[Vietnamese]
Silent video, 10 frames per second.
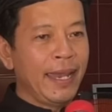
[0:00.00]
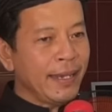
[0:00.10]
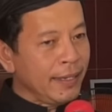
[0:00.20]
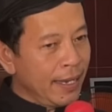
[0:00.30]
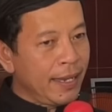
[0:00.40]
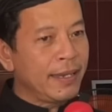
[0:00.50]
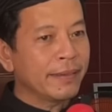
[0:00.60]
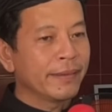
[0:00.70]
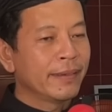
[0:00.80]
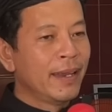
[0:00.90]
cái gì
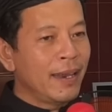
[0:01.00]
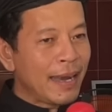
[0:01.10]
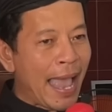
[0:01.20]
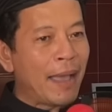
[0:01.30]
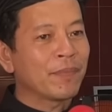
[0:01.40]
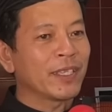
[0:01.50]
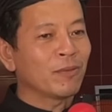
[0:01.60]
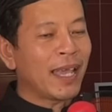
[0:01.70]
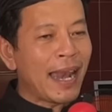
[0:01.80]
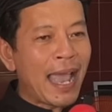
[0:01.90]
nên làm thì
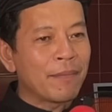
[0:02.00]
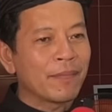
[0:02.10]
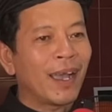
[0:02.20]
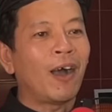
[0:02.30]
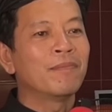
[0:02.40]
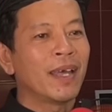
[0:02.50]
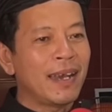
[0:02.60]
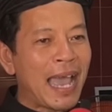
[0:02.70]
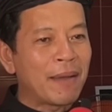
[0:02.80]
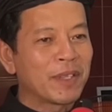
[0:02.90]
chúng ta làm không nên
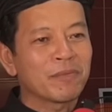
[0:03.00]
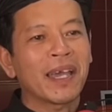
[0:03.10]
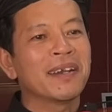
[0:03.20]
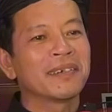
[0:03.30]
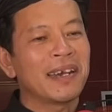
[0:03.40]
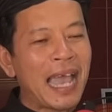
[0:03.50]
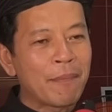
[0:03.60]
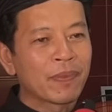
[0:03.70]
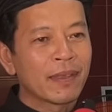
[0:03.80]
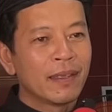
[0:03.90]
làm thì chúng ta đừng nên làm